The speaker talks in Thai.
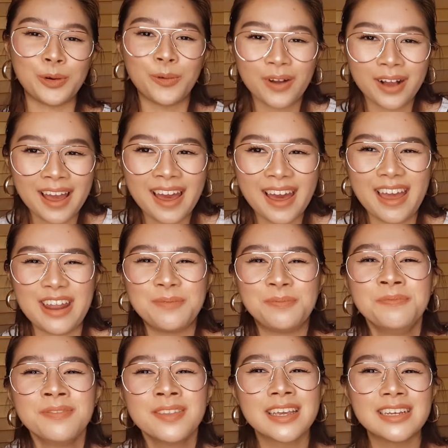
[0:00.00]
ทุกงาน
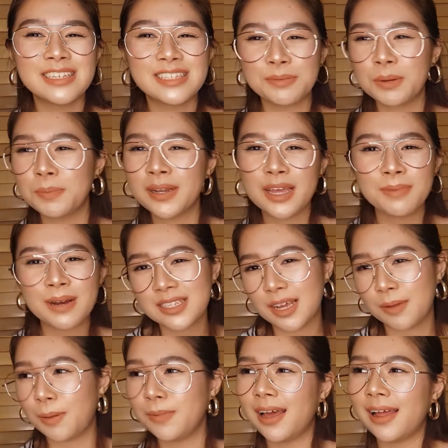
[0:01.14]
จริงๆมันไม่ได้มาจา
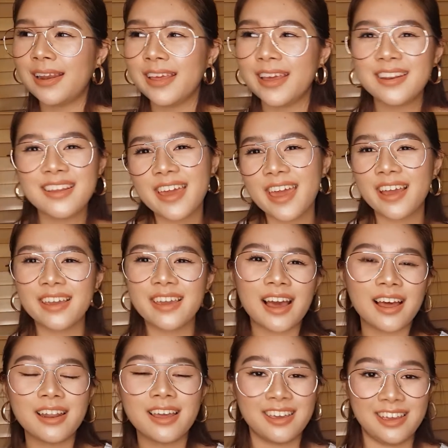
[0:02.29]
กแบบอยากเรียนเก่งอยาก
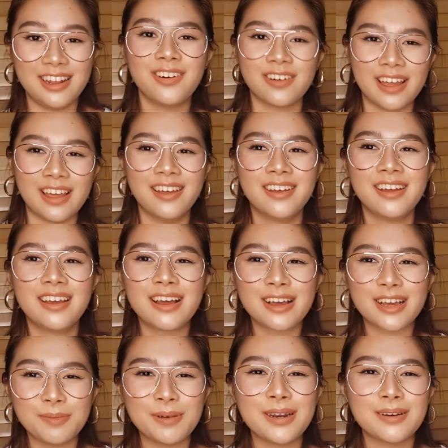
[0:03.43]
อะไรอย่างนี้หรอกนะ
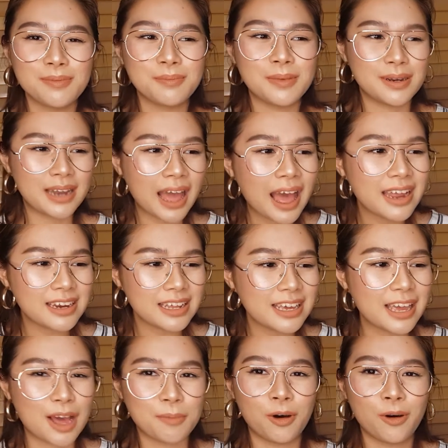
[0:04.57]
คือมันมันได้ดี
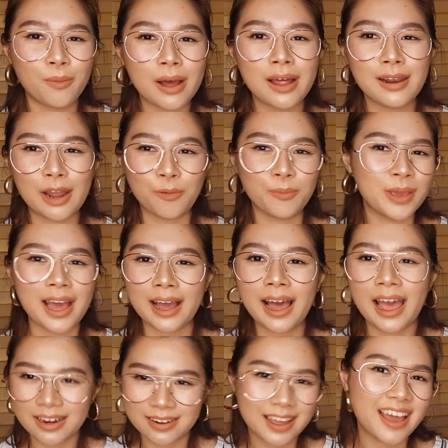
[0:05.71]
อ่ะเพราะว่าเราไม่อยาก
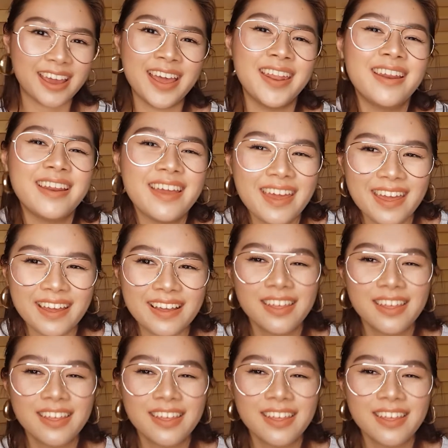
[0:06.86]
ขายหน้าแค่นั้นเอง